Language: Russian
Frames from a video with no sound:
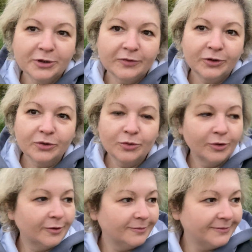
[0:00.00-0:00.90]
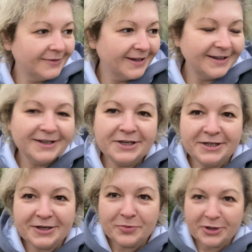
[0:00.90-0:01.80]
будет вот такое
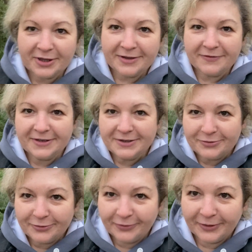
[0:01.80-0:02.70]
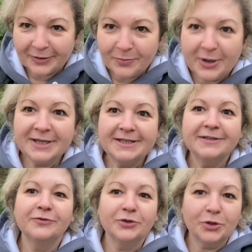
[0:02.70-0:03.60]
необычное видео в
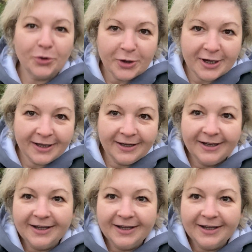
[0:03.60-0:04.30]
формате влога.